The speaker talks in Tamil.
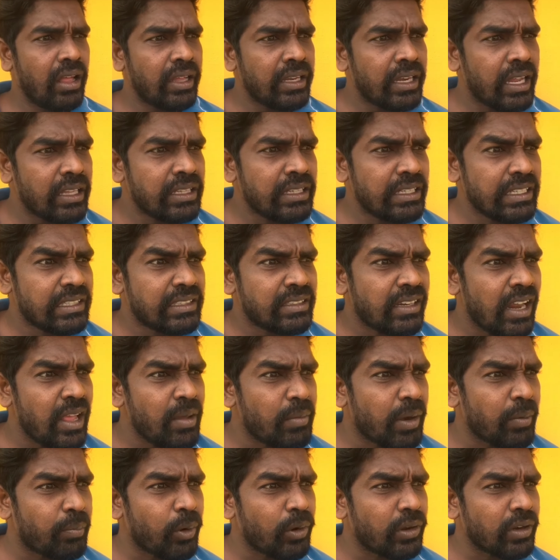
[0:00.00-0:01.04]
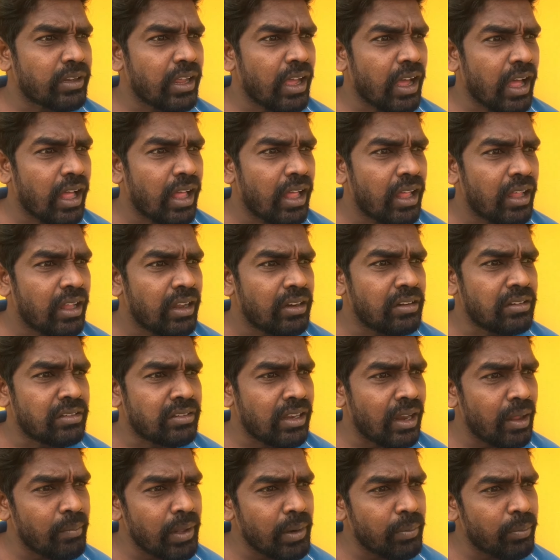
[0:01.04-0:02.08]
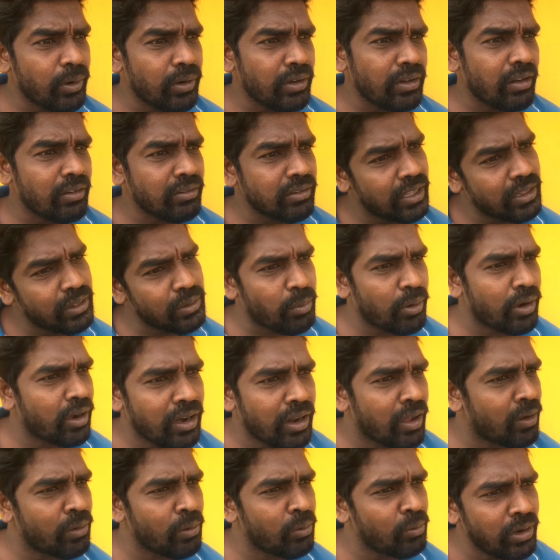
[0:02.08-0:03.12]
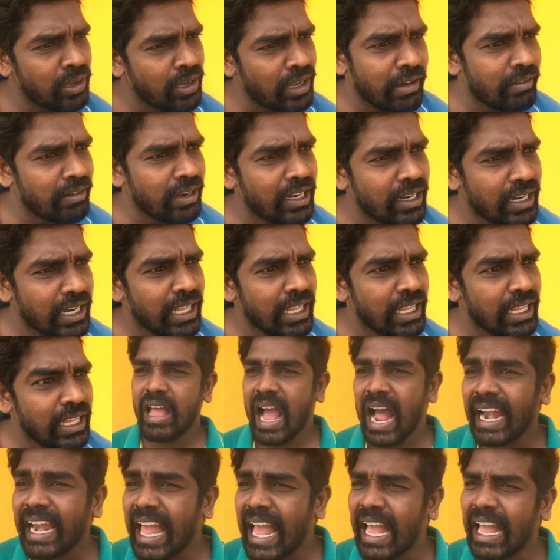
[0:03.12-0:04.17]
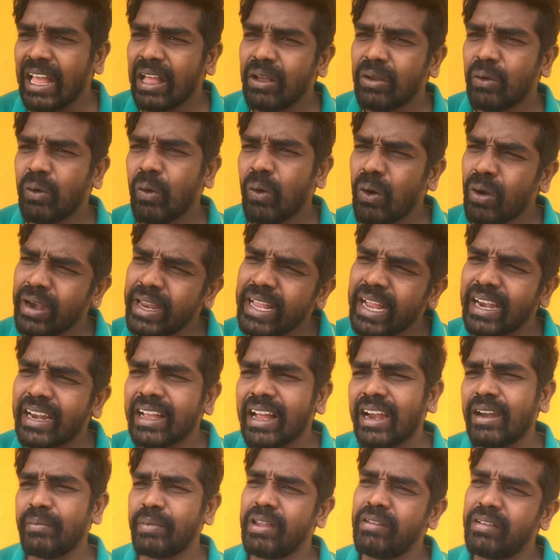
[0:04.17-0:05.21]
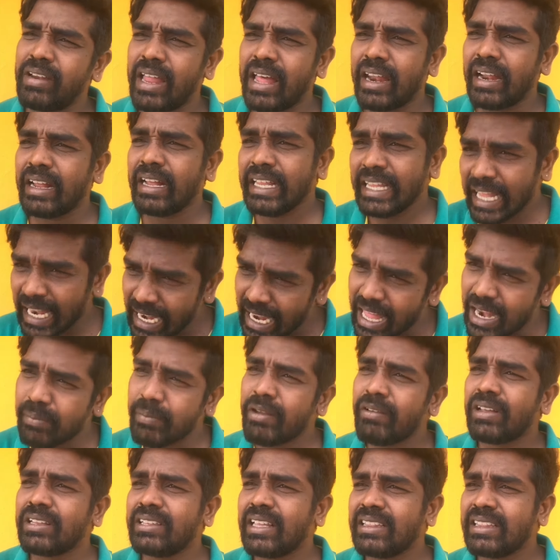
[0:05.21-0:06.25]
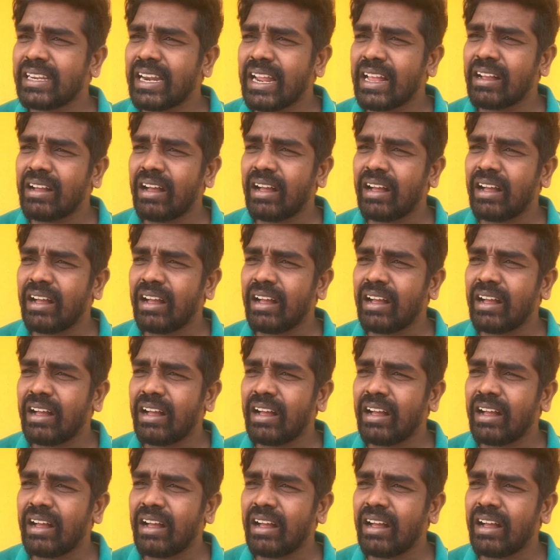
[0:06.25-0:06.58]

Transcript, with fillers: நது டிஸ்க்ளைமர் போட்டுட்டியா டிஸ்க்ளைமர் போட்டு அவன் செத்து போனானா கூட உனக்கு கவலை இல்ல அண்ணா கோடிக்கணக்கான பேர் விளையாடுறாங்க எல்லாருமே செத்துறாங்க